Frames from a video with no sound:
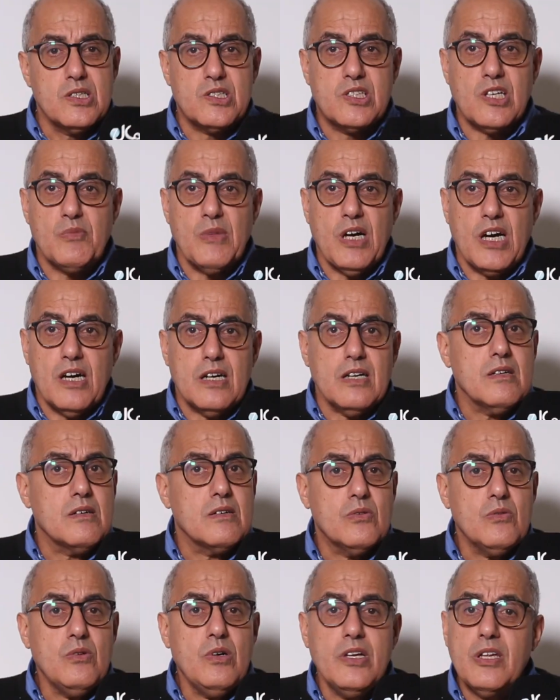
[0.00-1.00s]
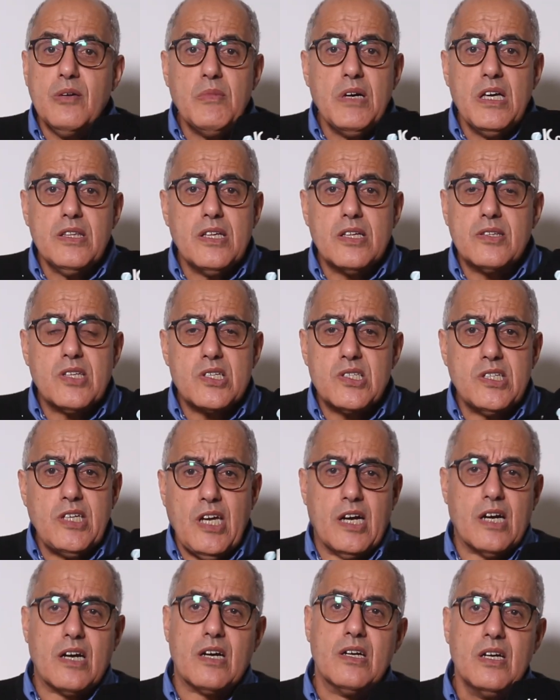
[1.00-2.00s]
جماعه وحنا ما عندنا حتى شي
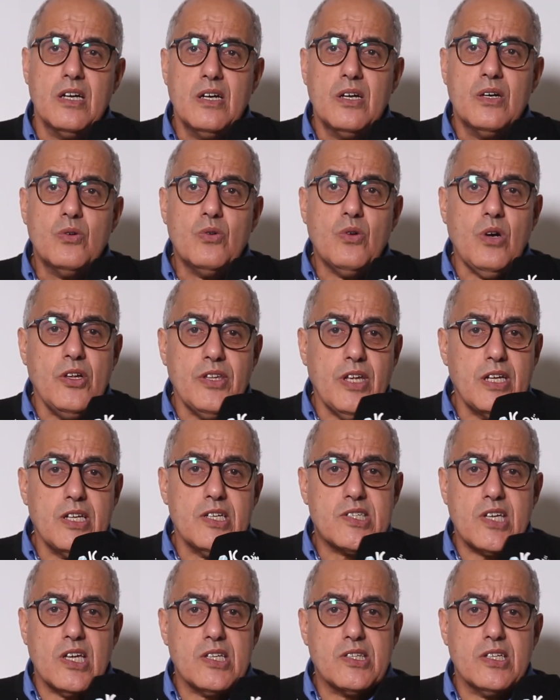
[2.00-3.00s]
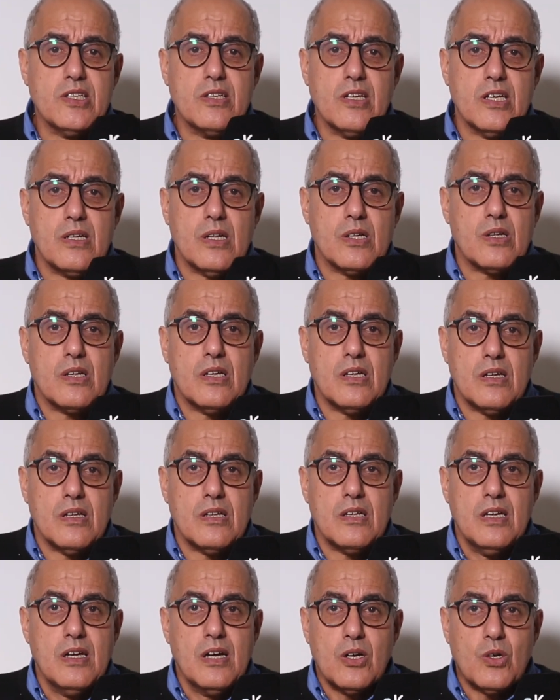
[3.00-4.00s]
حق وحنا اللي شادين
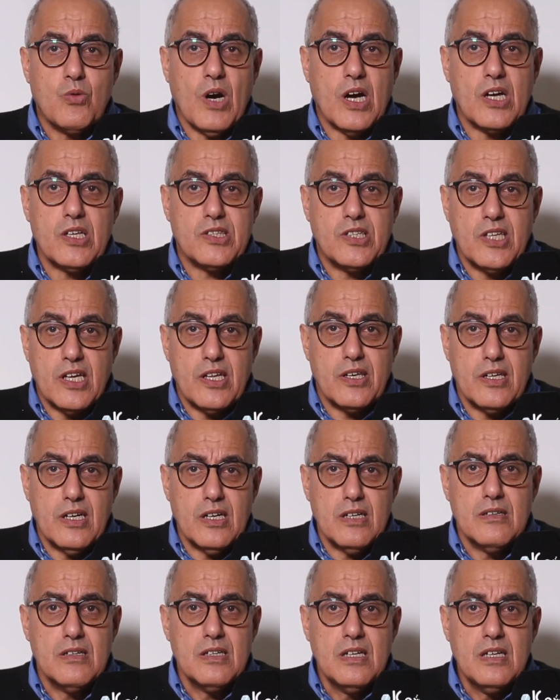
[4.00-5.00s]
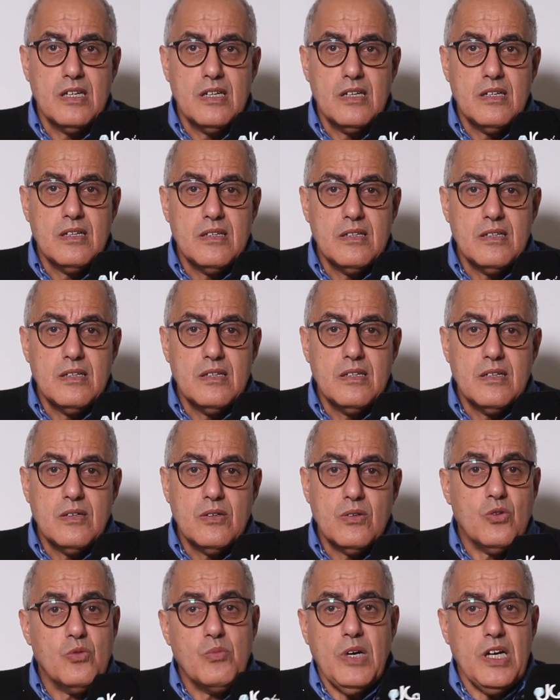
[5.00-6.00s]
الكواغ ديالنا
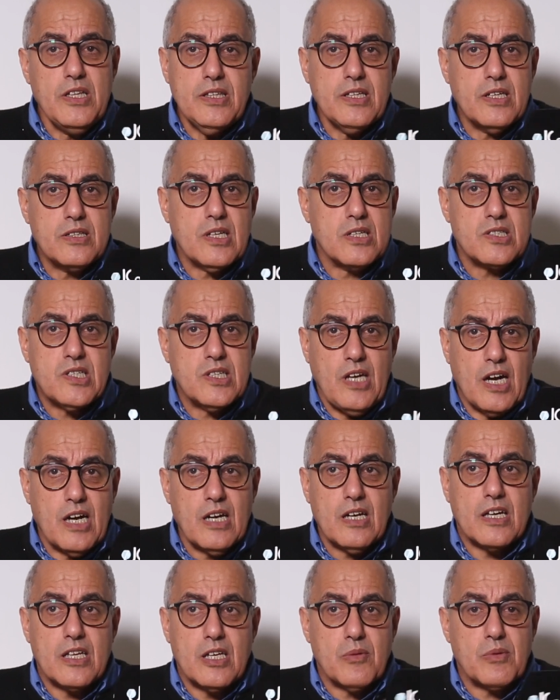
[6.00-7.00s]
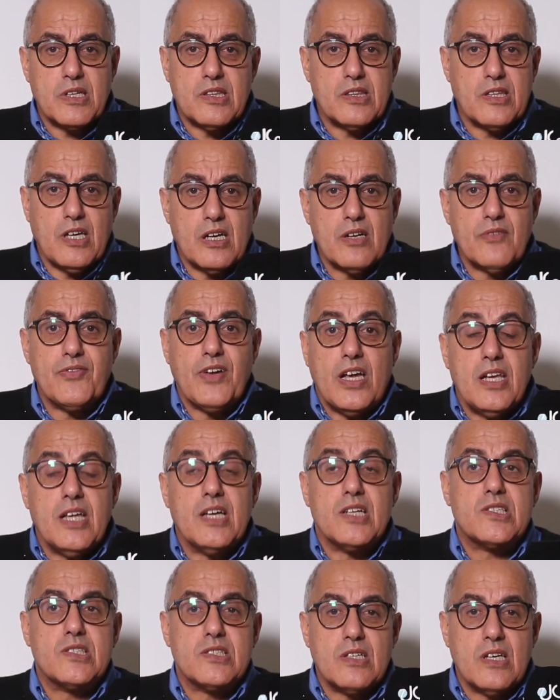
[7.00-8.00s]
وما عندنا حتى شي حق انا بغيت نعرف
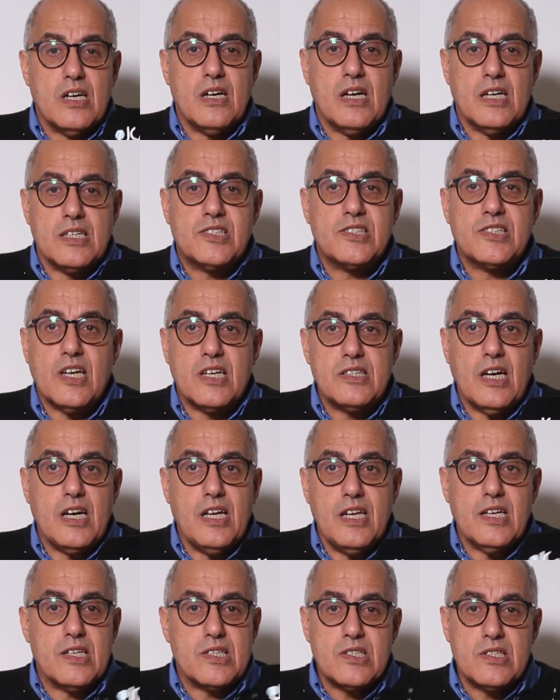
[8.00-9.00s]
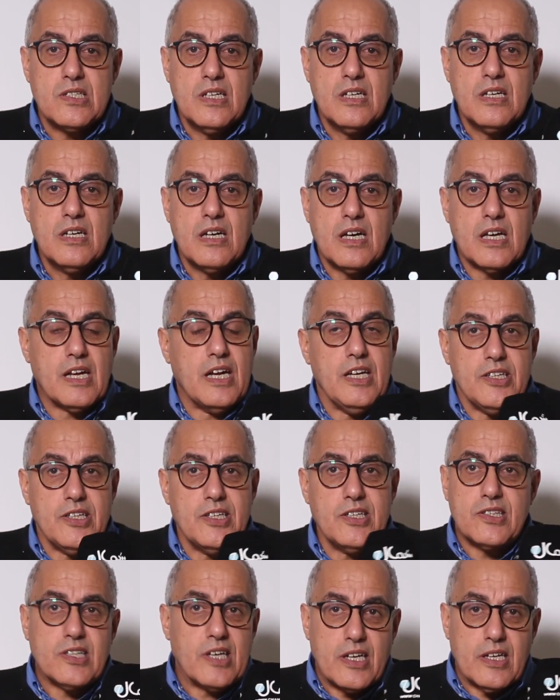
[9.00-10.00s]
علاش هاد الشيء هذا علاش راه
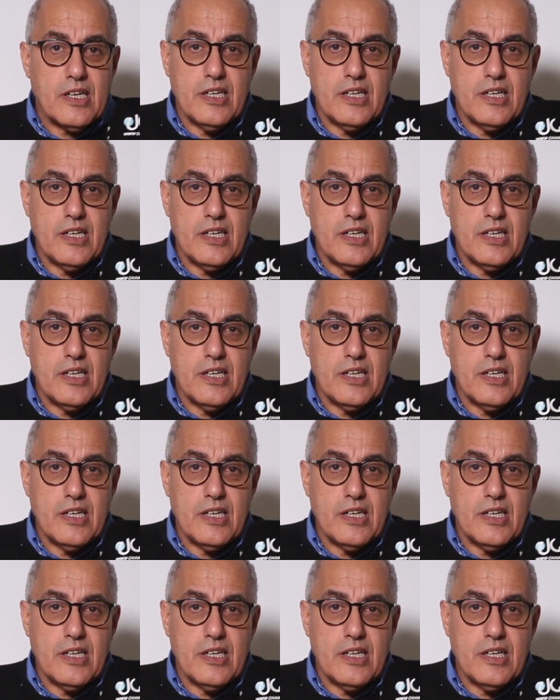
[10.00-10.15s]
عييت انا